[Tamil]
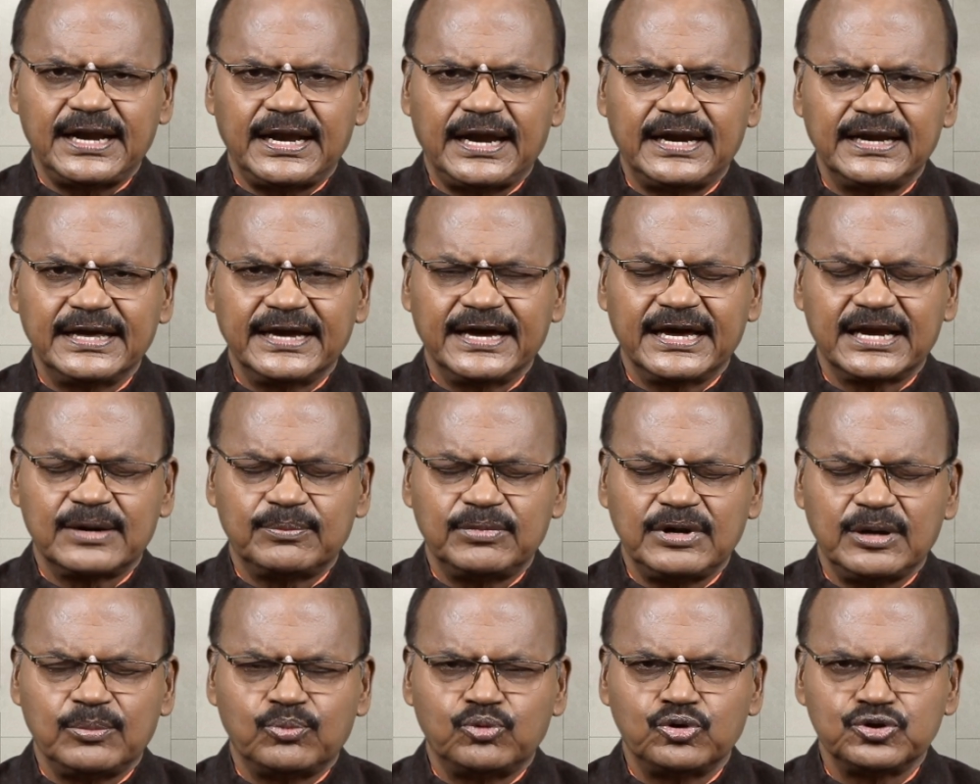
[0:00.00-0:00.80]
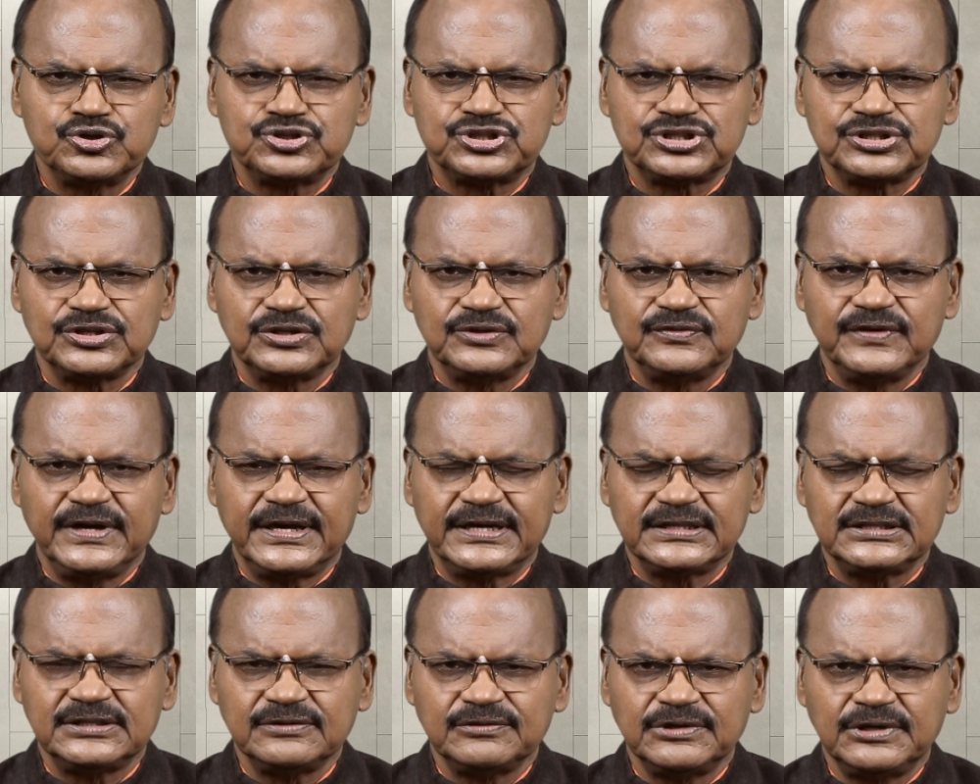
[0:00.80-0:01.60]
அலங்காரம்லாம் முடிச்சுட்டு
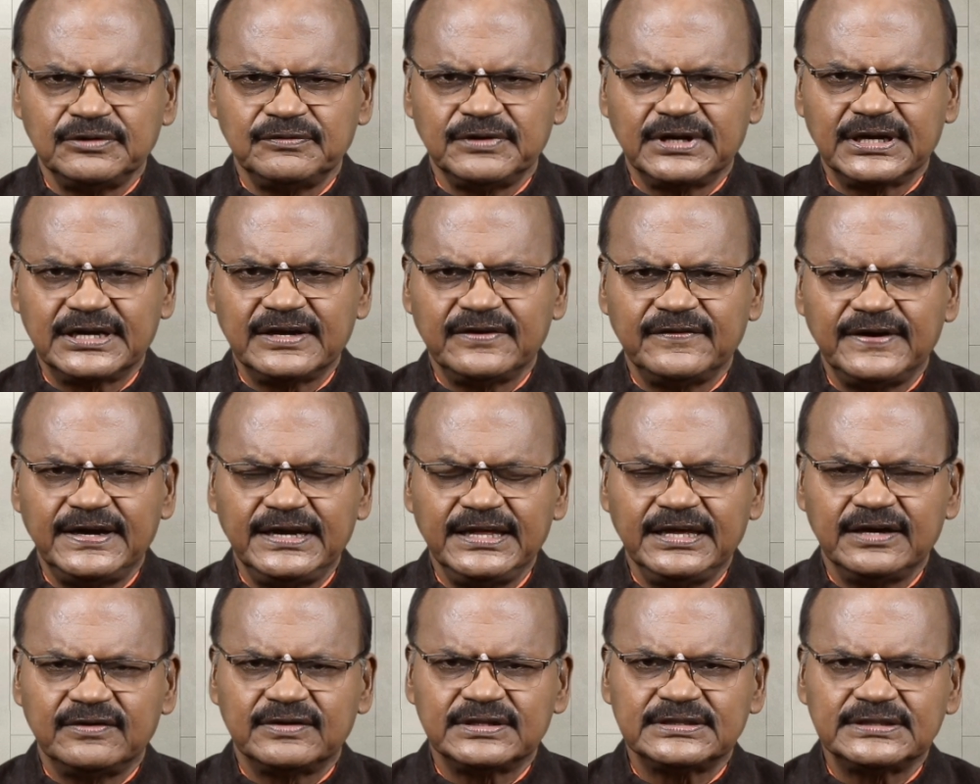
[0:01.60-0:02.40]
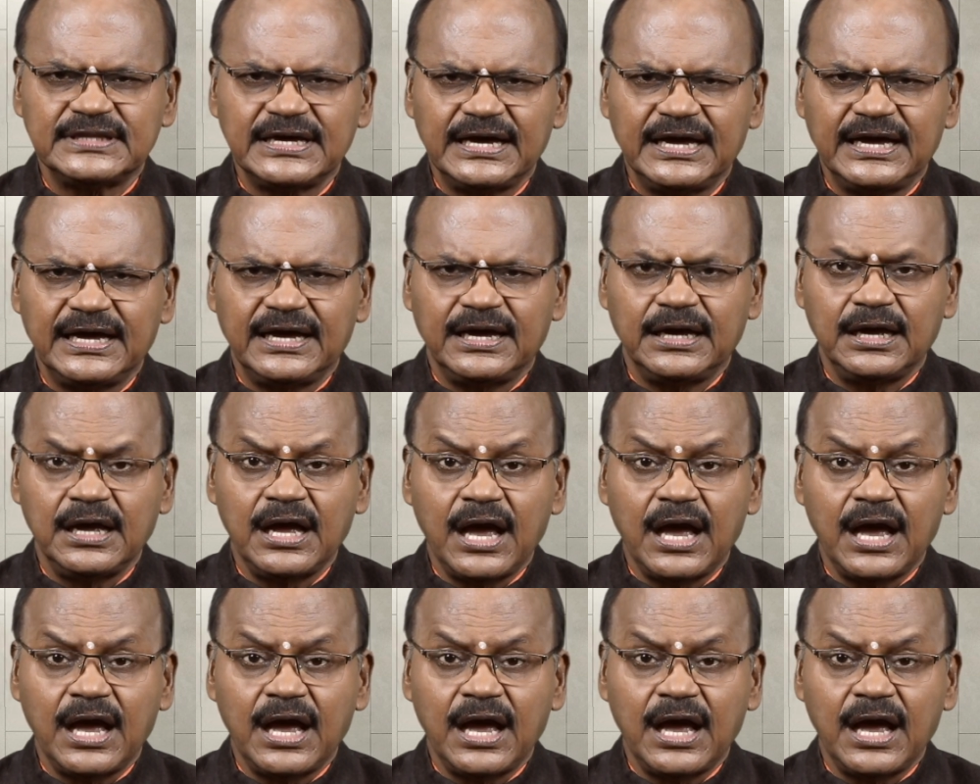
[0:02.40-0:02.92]
வேர்த்து விறுவிறுக்க வெளியே வந்தால்